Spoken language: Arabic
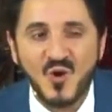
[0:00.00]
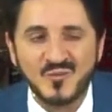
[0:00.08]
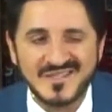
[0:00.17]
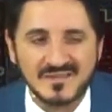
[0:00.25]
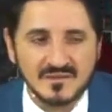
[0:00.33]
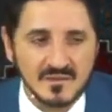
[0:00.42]

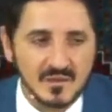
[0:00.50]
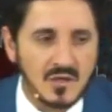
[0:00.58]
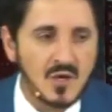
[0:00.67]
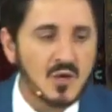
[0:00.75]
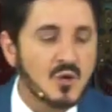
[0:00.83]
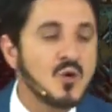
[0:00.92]
يوم صديق
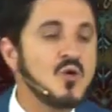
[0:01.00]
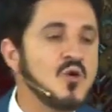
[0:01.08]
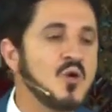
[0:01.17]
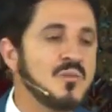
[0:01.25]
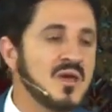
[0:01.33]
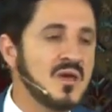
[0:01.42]
كل
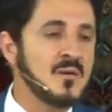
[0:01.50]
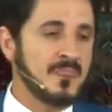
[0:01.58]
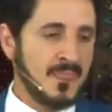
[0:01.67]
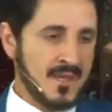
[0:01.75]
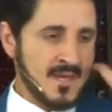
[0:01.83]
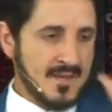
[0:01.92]
يوم إيه
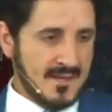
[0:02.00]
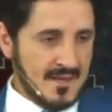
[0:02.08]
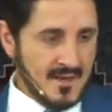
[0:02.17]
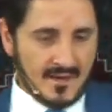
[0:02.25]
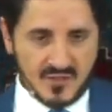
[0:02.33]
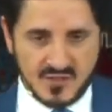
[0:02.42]

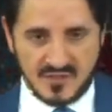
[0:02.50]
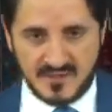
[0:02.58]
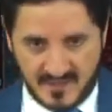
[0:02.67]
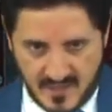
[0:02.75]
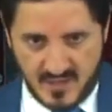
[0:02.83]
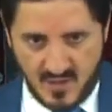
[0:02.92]
علاقة
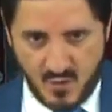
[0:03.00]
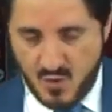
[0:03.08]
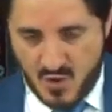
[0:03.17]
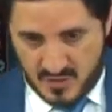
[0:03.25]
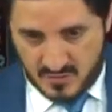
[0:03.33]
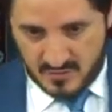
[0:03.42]
جديدة
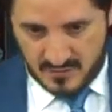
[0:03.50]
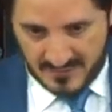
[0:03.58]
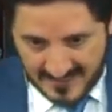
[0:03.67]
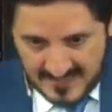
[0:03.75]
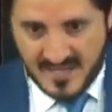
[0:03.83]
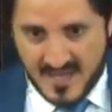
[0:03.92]
لأنه
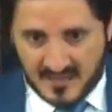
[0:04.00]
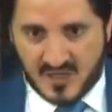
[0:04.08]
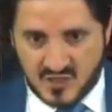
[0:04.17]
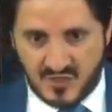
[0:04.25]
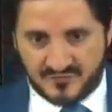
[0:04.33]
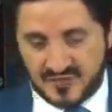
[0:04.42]
حين
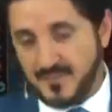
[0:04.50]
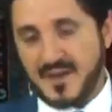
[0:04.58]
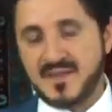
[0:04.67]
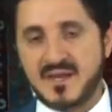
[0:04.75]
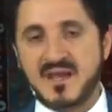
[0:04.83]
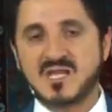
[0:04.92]
ينكشف
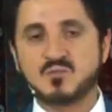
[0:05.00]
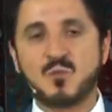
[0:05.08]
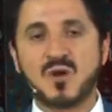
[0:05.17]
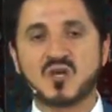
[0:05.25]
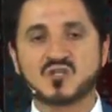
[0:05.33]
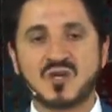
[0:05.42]
طبعا الناس
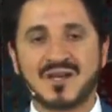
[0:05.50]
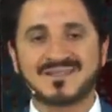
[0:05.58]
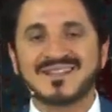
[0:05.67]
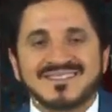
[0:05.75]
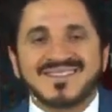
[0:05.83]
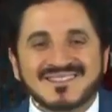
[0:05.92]
مباشرة
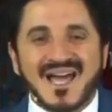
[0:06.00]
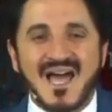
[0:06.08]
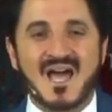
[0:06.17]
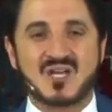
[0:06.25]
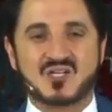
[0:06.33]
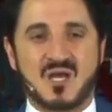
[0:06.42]

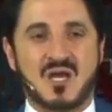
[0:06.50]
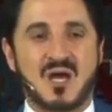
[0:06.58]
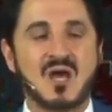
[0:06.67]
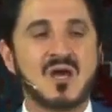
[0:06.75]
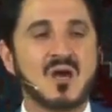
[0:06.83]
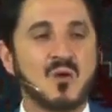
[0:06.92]

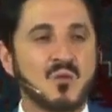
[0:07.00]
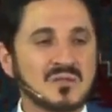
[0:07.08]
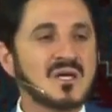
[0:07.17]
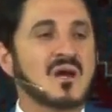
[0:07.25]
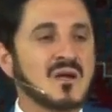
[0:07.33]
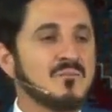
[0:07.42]
تتحاشاه
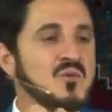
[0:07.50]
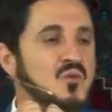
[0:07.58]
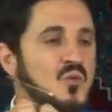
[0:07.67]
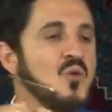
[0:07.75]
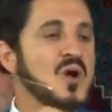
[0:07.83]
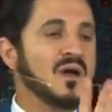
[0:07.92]
وتهرب
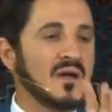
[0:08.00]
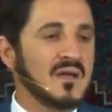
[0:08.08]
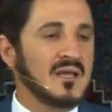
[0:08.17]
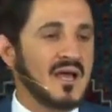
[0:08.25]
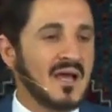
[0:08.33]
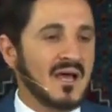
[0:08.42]
منه
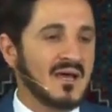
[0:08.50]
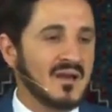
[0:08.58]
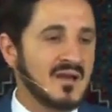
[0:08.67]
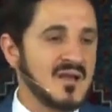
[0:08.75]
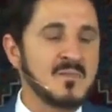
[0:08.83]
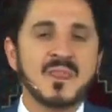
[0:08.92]
إلى
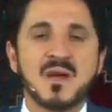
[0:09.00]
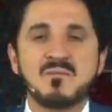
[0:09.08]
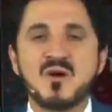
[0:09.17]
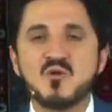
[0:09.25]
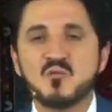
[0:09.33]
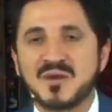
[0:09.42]
آخر إيه
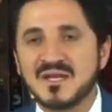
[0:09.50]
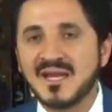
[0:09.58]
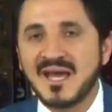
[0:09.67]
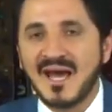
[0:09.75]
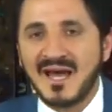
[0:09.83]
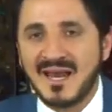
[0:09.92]
ما يمكن
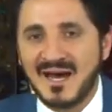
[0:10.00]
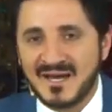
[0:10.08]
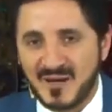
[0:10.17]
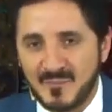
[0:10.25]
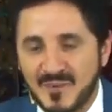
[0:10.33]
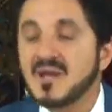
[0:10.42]

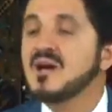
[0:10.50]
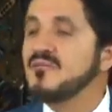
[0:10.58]
الهرب